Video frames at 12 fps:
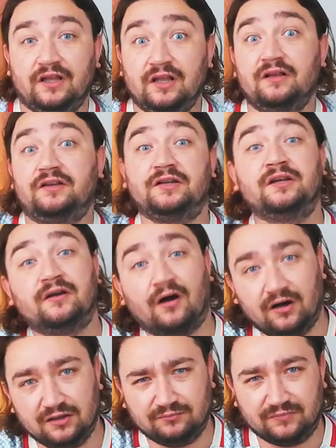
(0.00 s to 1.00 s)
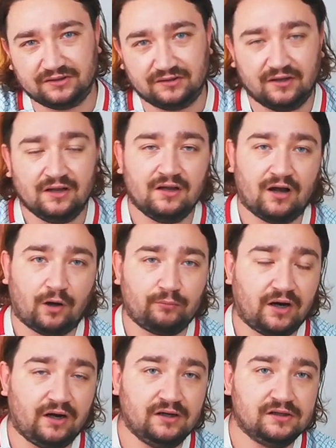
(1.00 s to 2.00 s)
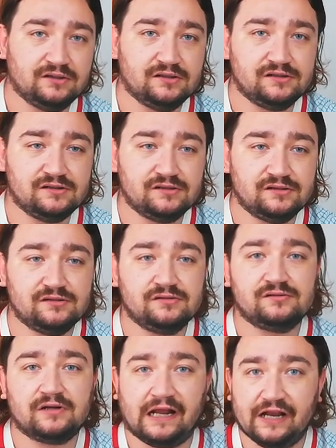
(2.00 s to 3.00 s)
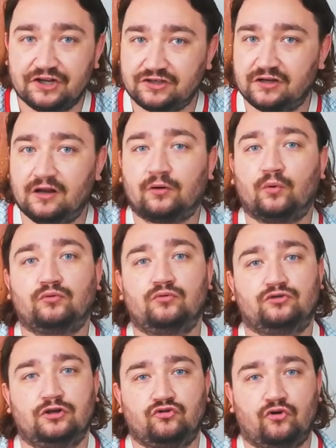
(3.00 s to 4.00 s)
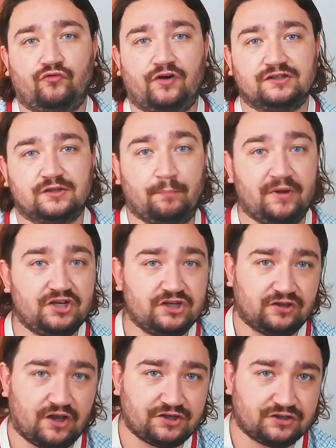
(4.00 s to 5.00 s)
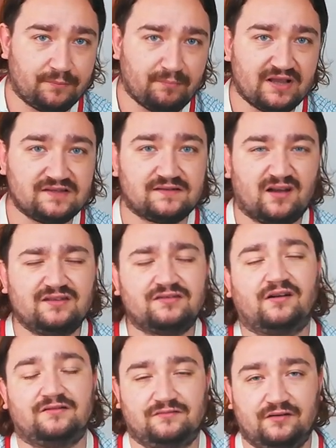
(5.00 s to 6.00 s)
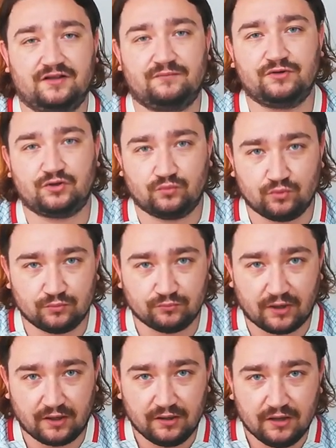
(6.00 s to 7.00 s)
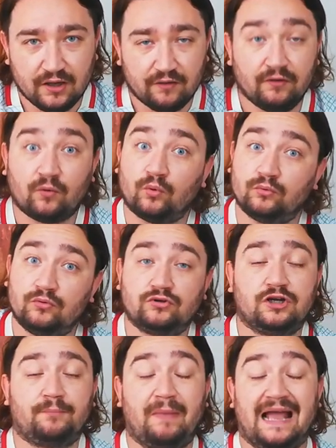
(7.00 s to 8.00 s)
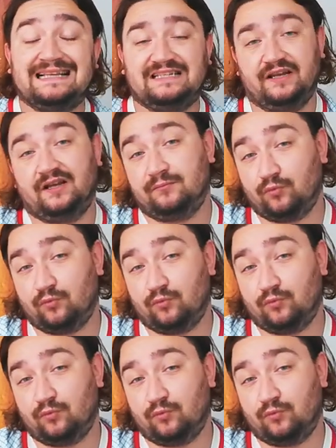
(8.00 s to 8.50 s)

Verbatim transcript: İyi ki alınmadı. Ama e, eleştiriler oldukça çok fazla. Beşiktaş'ta Mensah'ı transfer etmiş durumda ve oldukça bence